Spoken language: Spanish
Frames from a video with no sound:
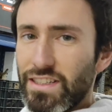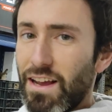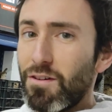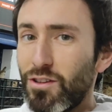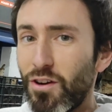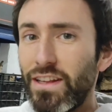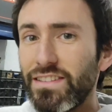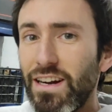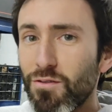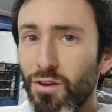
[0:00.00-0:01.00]
así que cuando nos
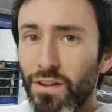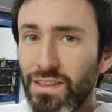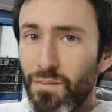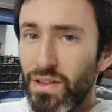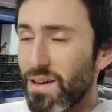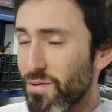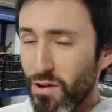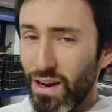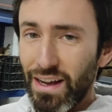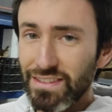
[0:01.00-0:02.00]
entra uno de estas medidas pues
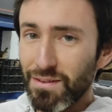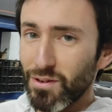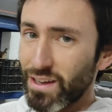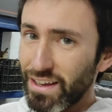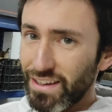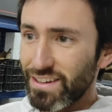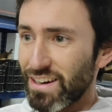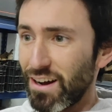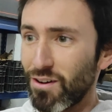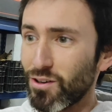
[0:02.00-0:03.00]
nos encanta porque,
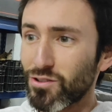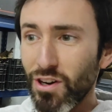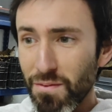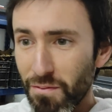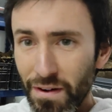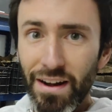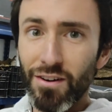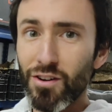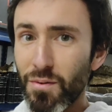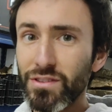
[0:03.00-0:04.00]
claro, no solemos
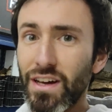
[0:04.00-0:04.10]
verlo como